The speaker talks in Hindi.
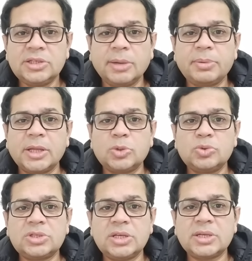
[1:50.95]
जबकि
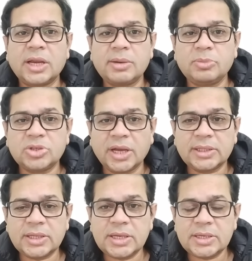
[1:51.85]
दूसरी जानब
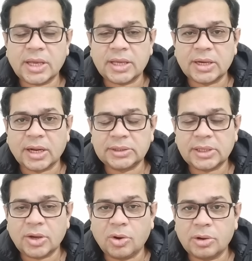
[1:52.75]
मुजाहिदीन के
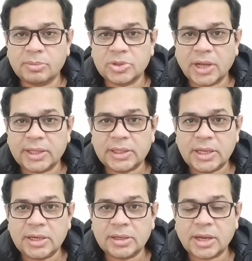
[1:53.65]
इरादे और
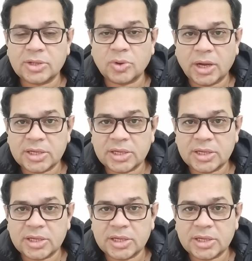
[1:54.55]
मुजाहिदीन का जो